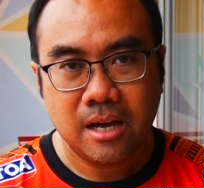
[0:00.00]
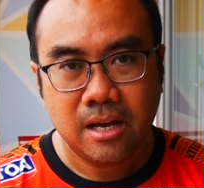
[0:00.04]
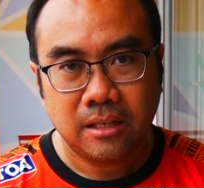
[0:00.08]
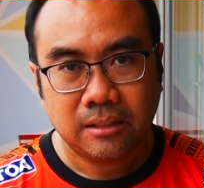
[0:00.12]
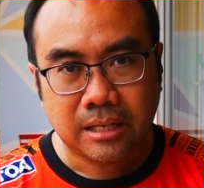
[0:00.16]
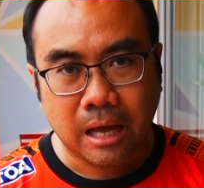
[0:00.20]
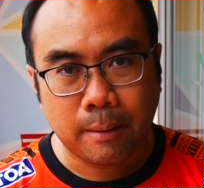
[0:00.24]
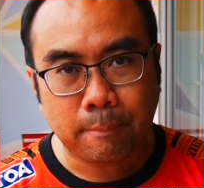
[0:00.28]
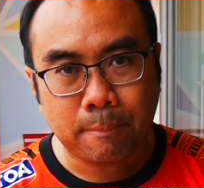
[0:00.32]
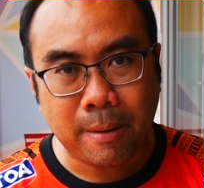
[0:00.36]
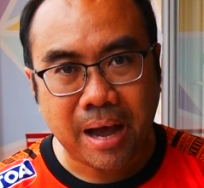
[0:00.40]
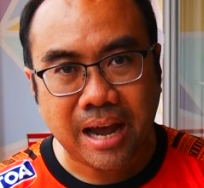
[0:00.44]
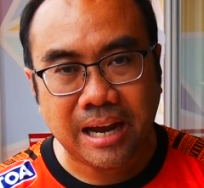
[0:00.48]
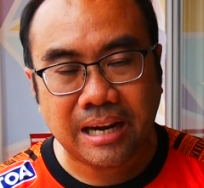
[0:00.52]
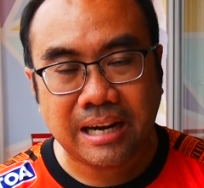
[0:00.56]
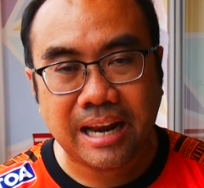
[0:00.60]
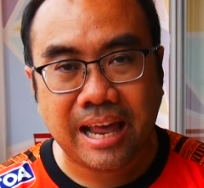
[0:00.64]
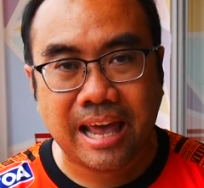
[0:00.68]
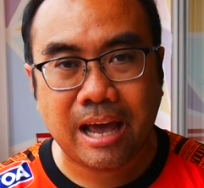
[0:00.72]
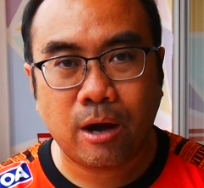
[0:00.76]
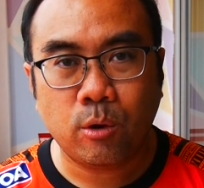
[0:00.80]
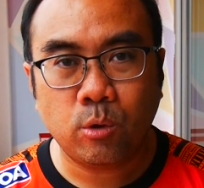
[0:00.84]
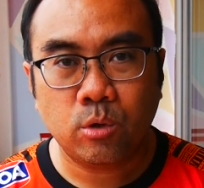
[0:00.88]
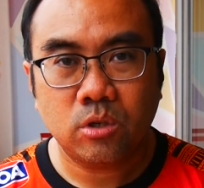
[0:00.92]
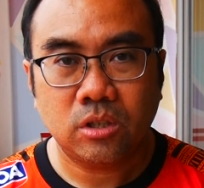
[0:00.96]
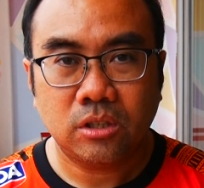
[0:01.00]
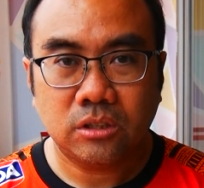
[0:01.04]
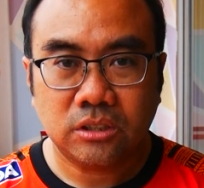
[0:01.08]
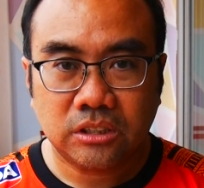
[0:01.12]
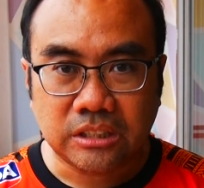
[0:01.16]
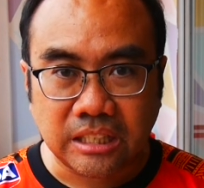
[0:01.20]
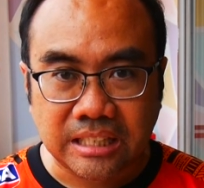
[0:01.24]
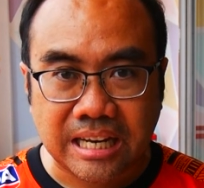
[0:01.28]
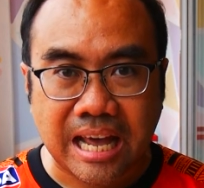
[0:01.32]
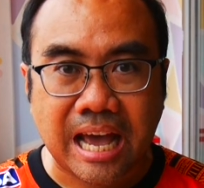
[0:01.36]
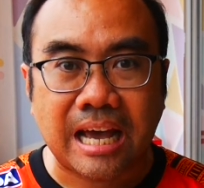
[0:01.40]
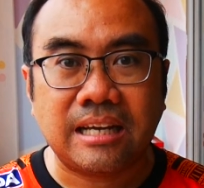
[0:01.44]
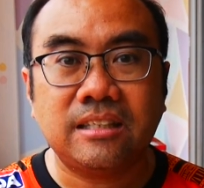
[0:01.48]
ถ้าไปแล้วช
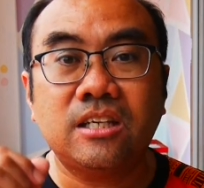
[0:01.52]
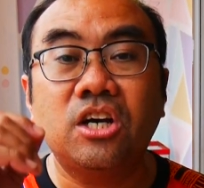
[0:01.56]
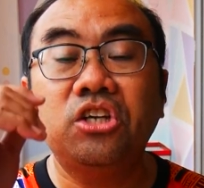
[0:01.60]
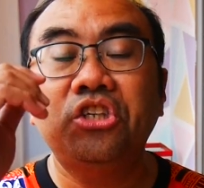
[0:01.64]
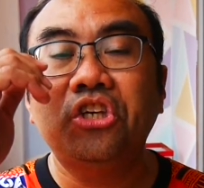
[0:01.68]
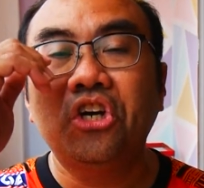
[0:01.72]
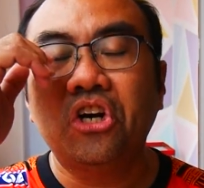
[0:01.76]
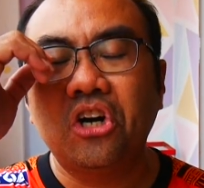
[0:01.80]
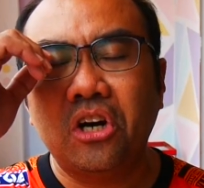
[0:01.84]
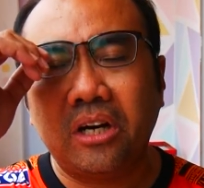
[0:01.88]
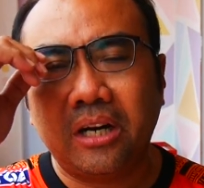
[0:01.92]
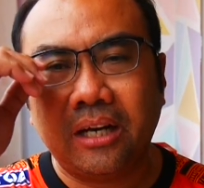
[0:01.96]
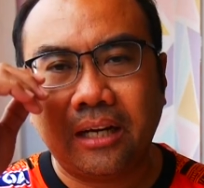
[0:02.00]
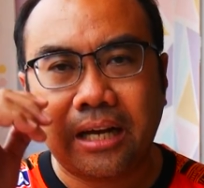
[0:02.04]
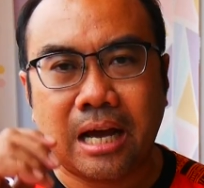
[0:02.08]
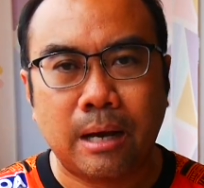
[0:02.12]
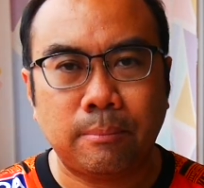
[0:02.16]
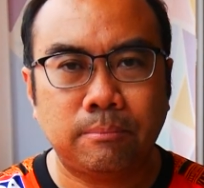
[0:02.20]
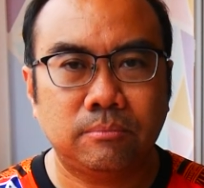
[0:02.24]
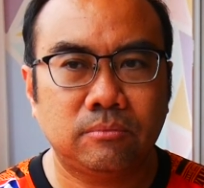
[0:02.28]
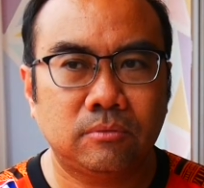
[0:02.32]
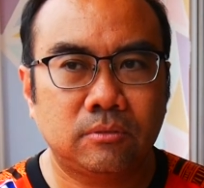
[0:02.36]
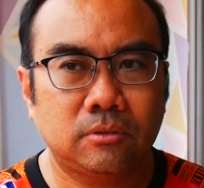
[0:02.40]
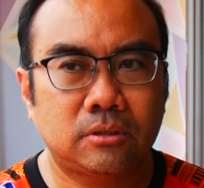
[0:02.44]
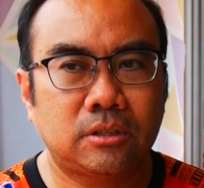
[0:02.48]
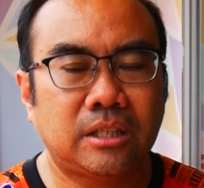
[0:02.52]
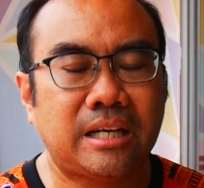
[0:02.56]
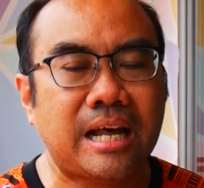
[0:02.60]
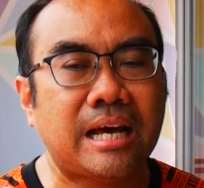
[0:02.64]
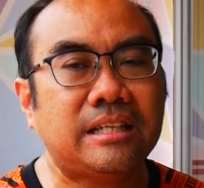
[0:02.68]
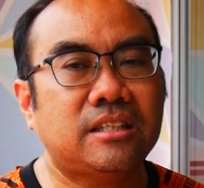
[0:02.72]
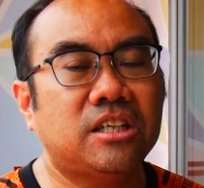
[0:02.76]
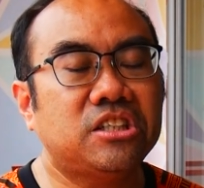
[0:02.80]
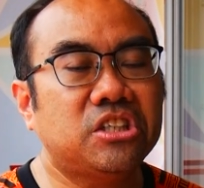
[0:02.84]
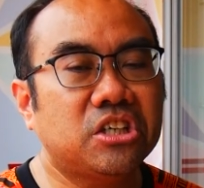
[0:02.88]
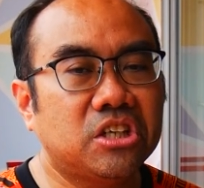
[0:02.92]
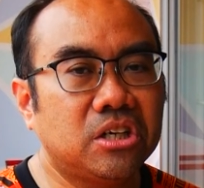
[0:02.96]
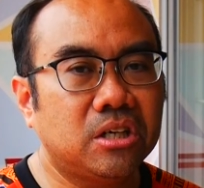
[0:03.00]
นะเยอะๆนะครับชนะ
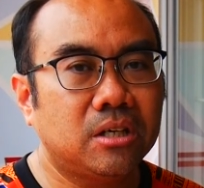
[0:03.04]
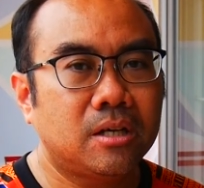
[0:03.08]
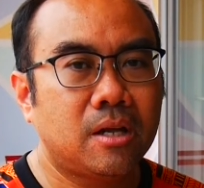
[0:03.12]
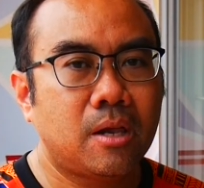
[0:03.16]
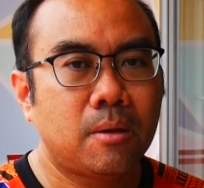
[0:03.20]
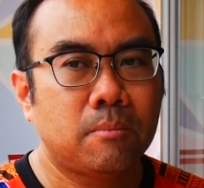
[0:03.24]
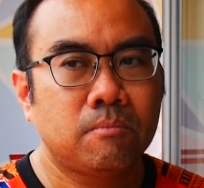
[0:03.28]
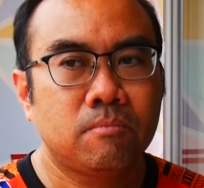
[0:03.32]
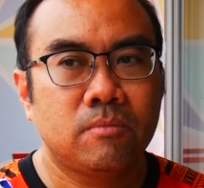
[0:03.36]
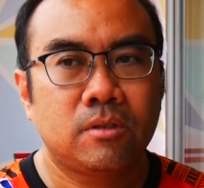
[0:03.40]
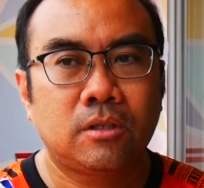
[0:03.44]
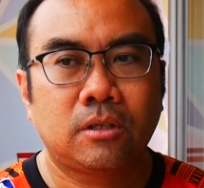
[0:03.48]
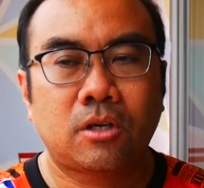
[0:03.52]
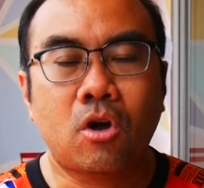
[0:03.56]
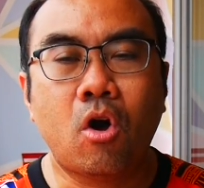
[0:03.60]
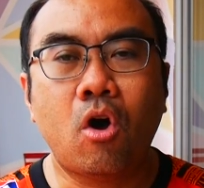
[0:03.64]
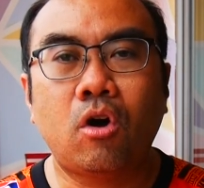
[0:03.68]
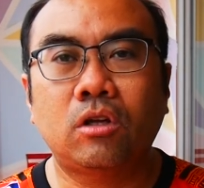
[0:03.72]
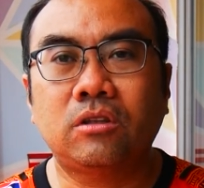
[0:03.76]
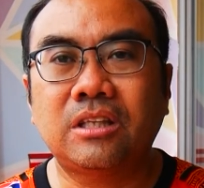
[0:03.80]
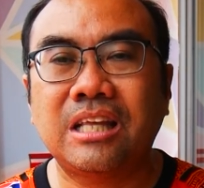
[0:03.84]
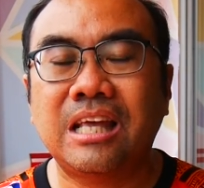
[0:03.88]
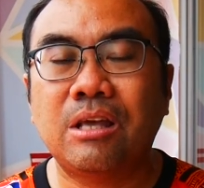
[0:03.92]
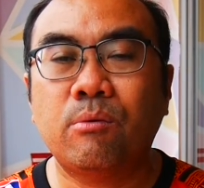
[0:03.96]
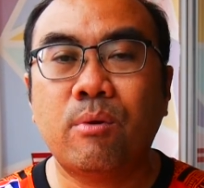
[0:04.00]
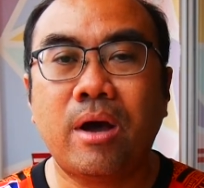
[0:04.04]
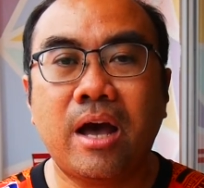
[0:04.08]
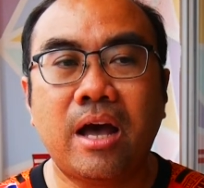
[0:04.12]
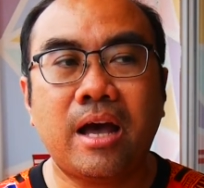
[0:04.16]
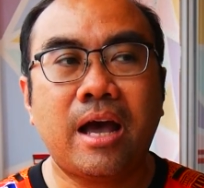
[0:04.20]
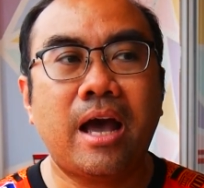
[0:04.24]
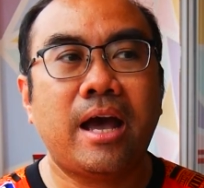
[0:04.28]
เยอะๆก็ตีว่า